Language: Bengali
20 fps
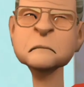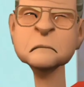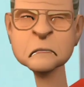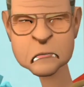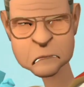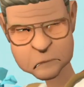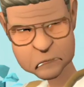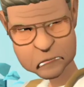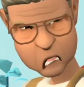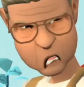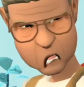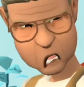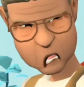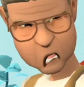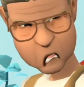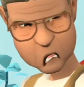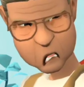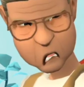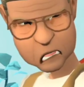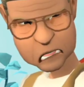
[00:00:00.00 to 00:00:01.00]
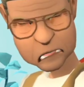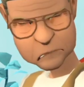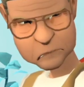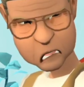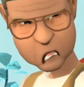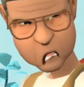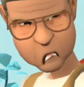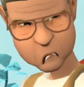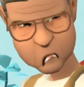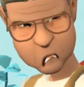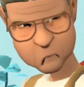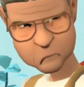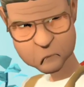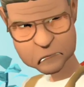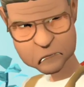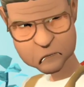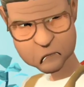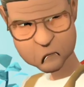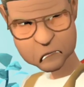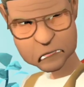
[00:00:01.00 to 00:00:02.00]
তোর বেটার বউ রাইকা তুই
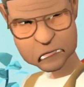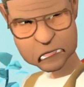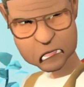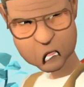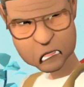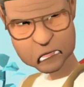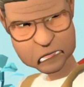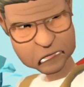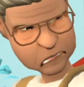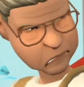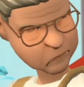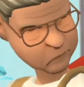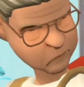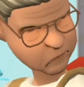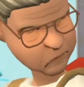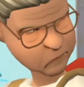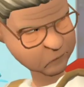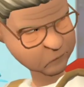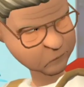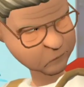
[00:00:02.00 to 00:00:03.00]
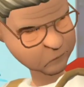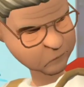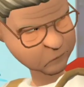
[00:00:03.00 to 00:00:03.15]
কেন চা করতে গেছিস